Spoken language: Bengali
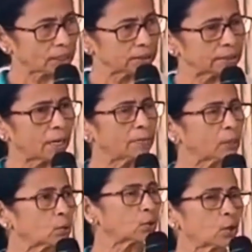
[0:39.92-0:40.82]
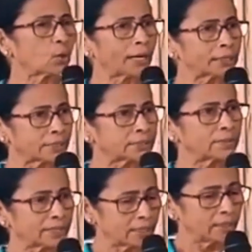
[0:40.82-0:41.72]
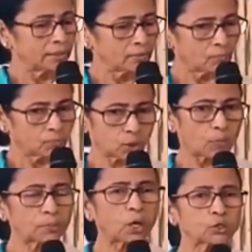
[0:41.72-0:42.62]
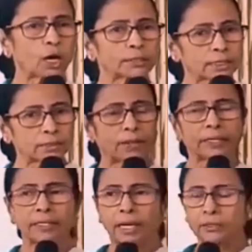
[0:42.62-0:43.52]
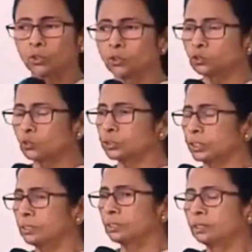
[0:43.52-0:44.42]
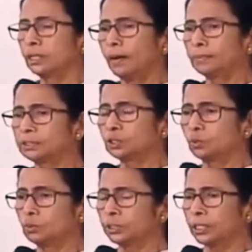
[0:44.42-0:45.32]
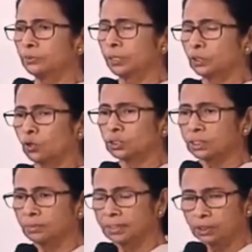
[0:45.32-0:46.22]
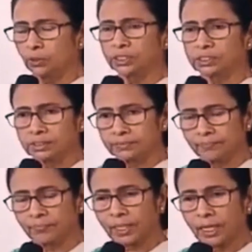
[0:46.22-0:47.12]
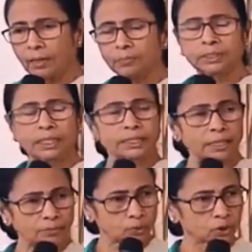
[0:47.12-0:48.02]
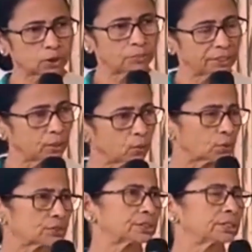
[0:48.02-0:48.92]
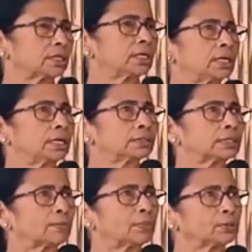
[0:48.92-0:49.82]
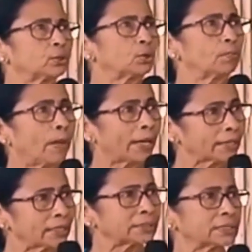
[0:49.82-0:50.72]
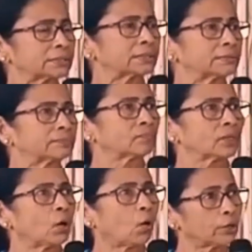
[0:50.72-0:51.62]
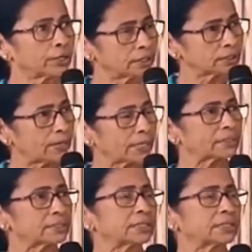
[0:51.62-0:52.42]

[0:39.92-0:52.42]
সেটা আমরা কোনো রকম আটকেছি মানে সবটা হয়তো আটকাতে পারিনি আন্দোলন চলছে আমাদের তৃণমূল ট্রেড ইউনিয়ন কংগ্রেসে আমি নিজেও গেছি আপনারা জানেন আমি ওদের সাথে মিটিং করেছি তারপরে ধরুন ব্যাংকিং সেক্টর অর্ডিন্যান্স ফ্যাক্টরি